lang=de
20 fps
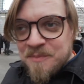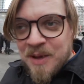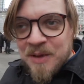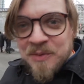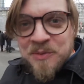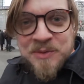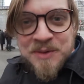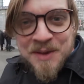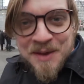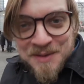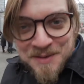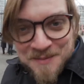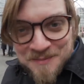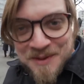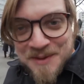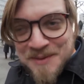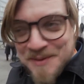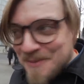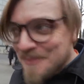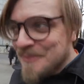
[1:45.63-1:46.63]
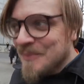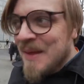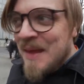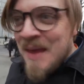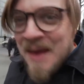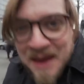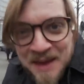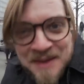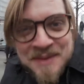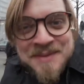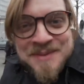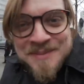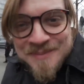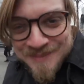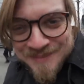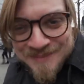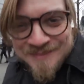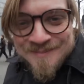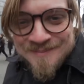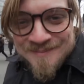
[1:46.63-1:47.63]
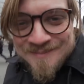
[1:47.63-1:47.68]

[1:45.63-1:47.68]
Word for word: machen unter anderem was? Essen.